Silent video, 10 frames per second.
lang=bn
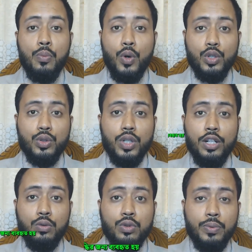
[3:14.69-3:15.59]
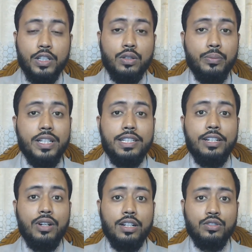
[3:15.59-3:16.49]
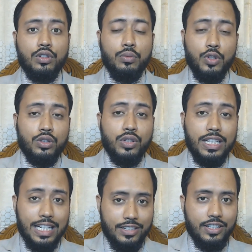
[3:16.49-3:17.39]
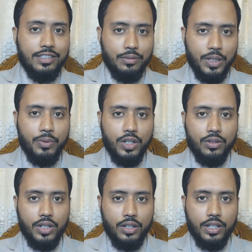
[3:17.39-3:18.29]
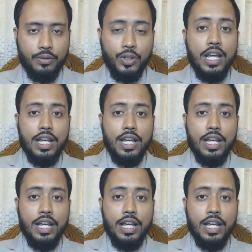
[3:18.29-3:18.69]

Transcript: ফসলের উৎপাদন বৃদ্ধি করার জন্য মূলত এই অ্যাট্রাজিন ব্যবহার করা হয় এবং